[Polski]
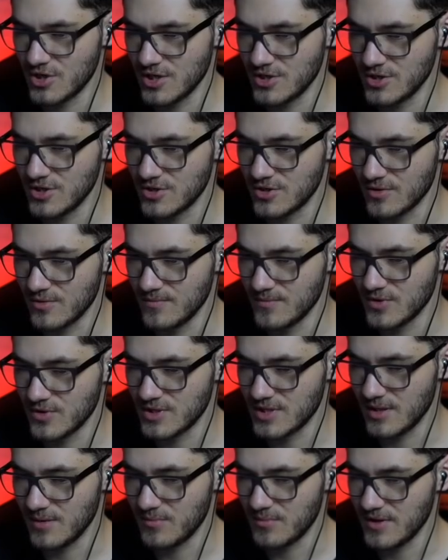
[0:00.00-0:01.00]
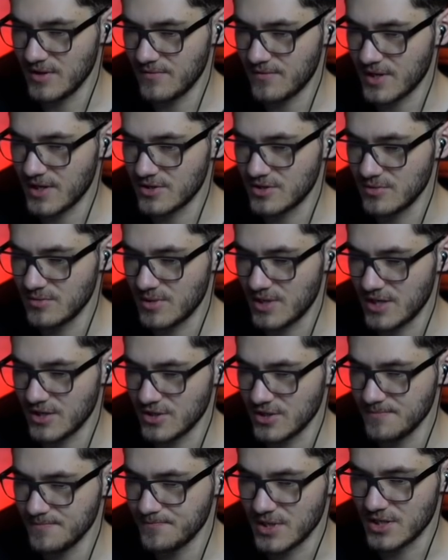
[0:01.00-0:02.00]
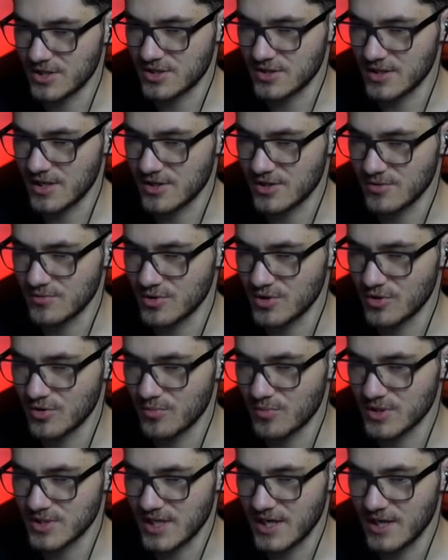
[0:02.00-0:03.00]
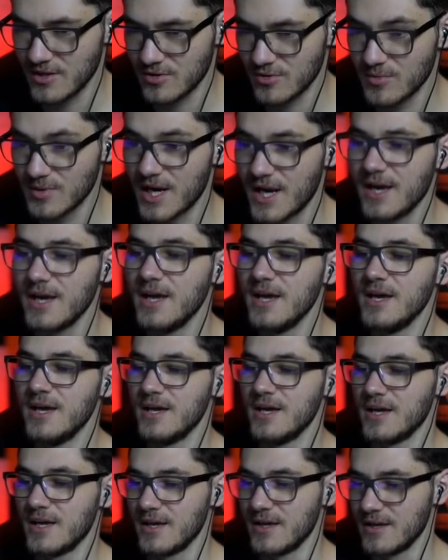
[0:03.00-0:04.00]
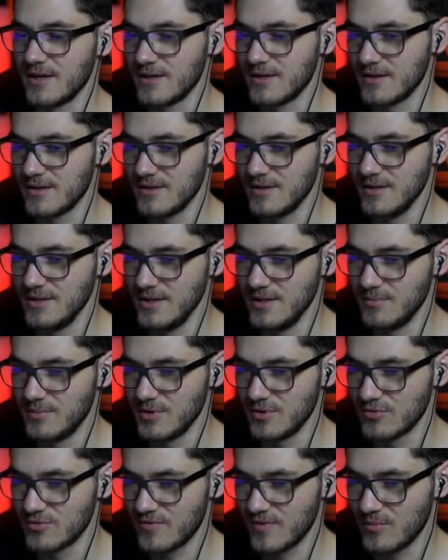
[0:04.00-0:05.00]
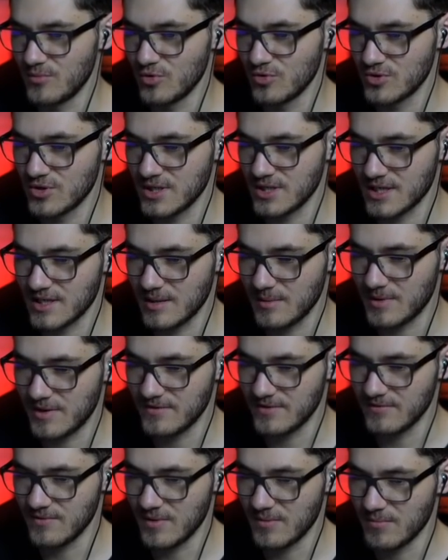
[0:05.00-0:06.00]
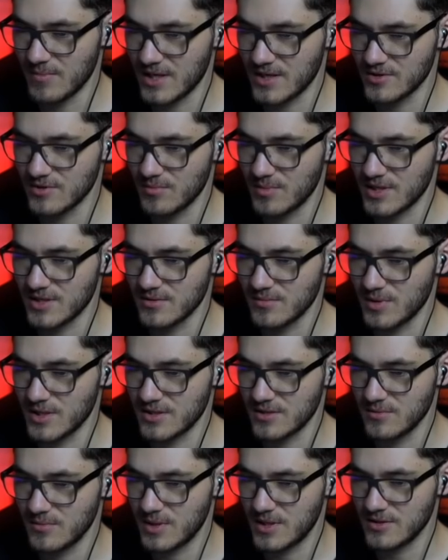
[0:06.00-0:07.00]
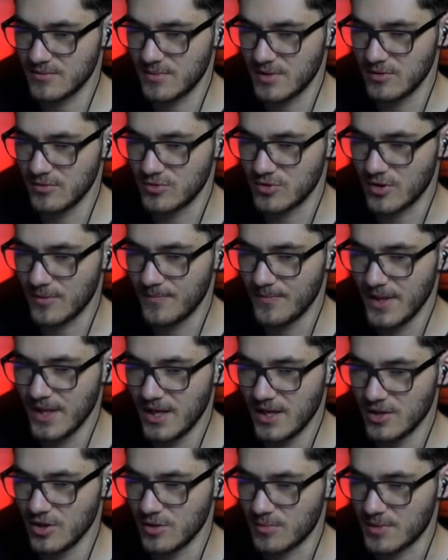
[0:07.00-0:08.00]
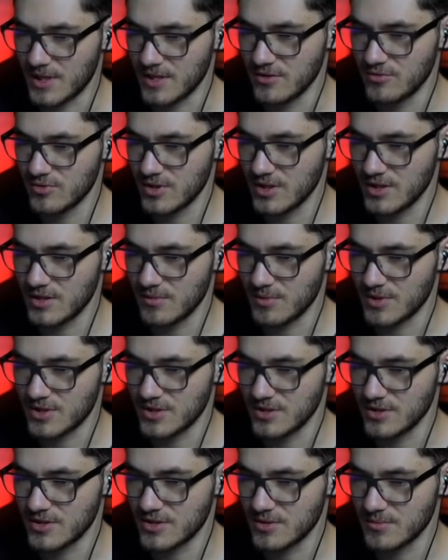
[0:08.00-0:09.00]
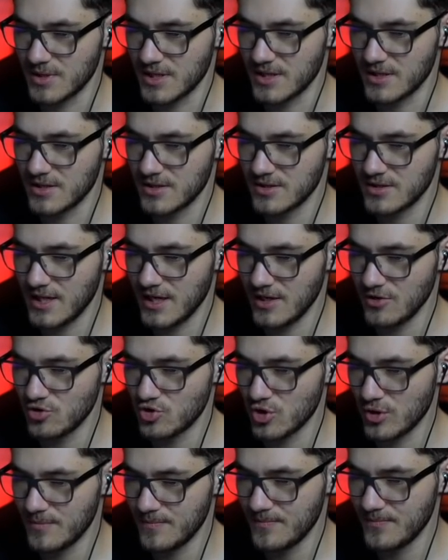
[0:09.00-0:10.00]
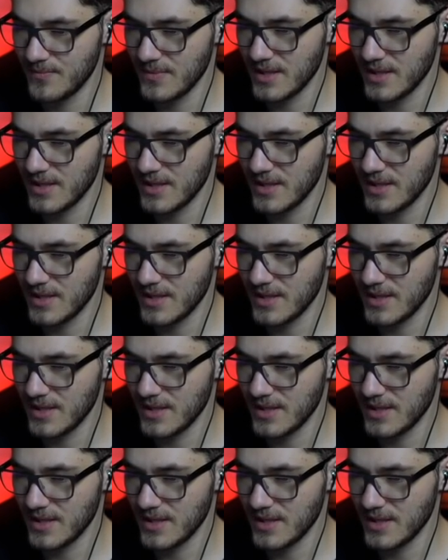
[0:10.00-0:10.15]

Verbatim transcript: rzeczy są dostępne w każdym razie. Jeszcze w dalszym ciągu poznaję tą grę e, i niby już wiem dużo, a tak naprawdę wiem bardzo, bardzo, bardzo, bardzo malutko. Dobra, i tutaj te maszyny sobie tańczą